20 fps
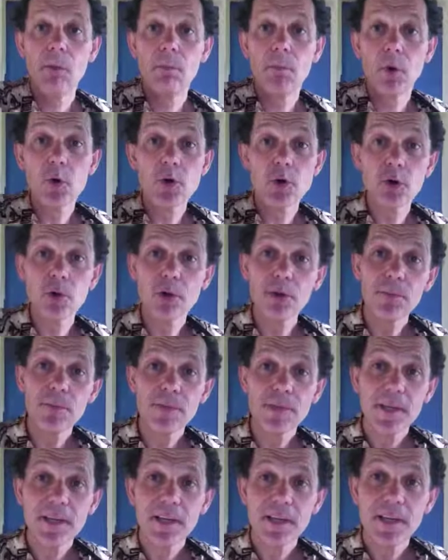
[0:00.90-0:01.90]
Bonjour,
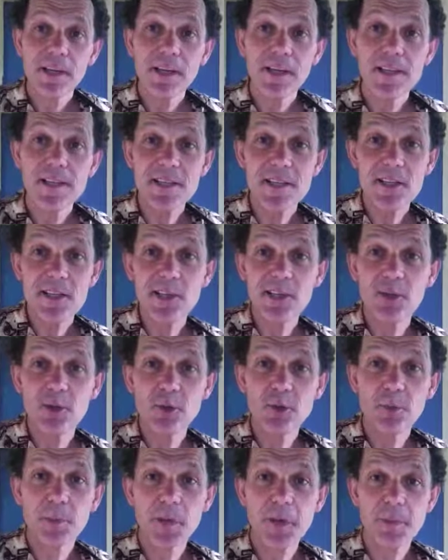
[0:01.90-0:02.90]
il s'agit
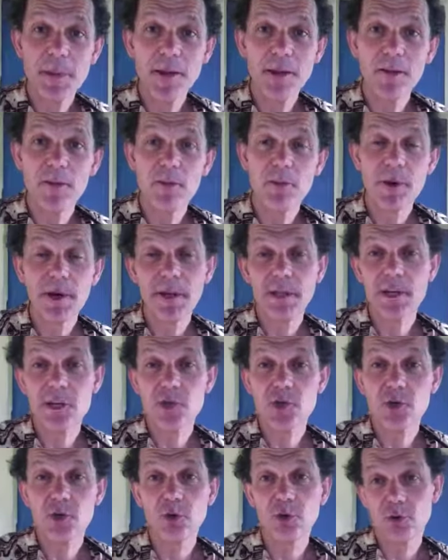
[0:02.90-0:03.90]
de préparer le
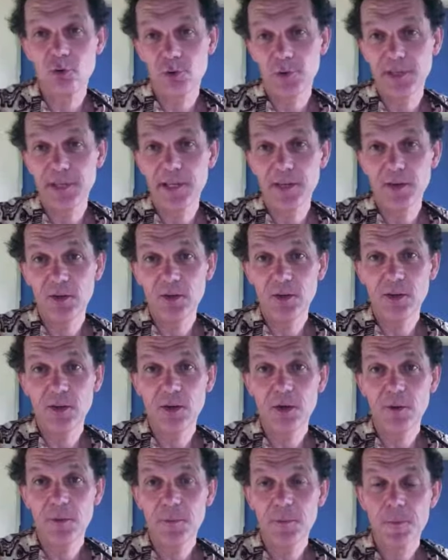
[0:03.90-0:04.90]
mariage de Renaud et
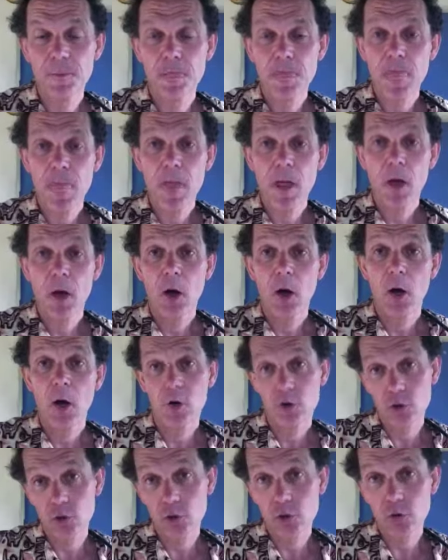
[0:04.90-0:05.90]
d'Anne-Laure
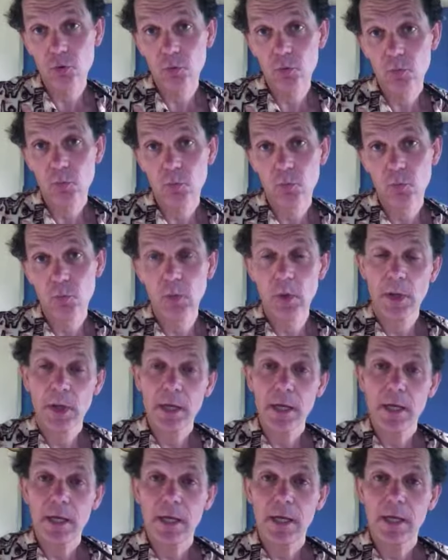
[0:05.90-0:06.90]
en chanson.
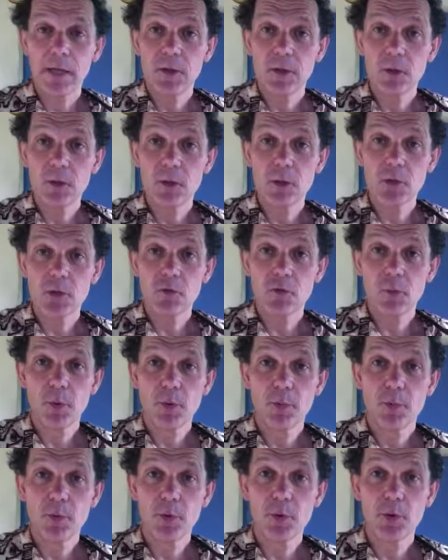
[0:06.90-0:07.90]
Et donc je vous
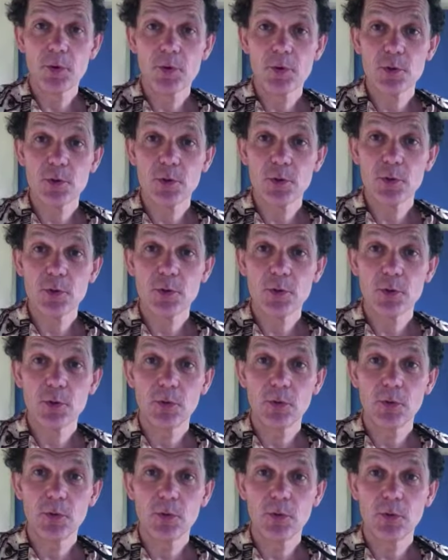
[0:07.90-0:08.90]
propose
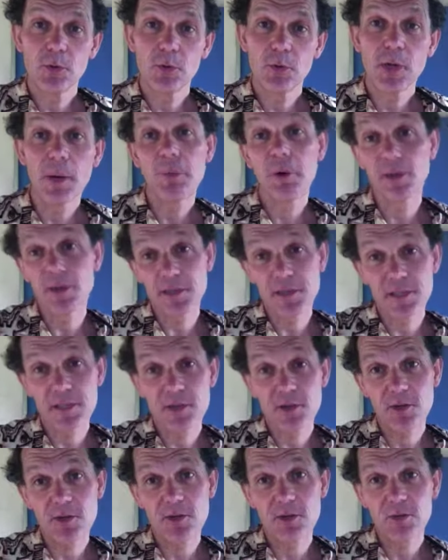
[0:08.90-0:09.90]
euh, d'apprendre cette
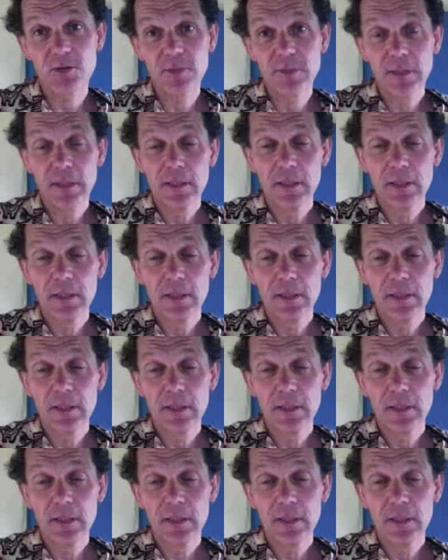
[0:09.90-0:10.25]
chanson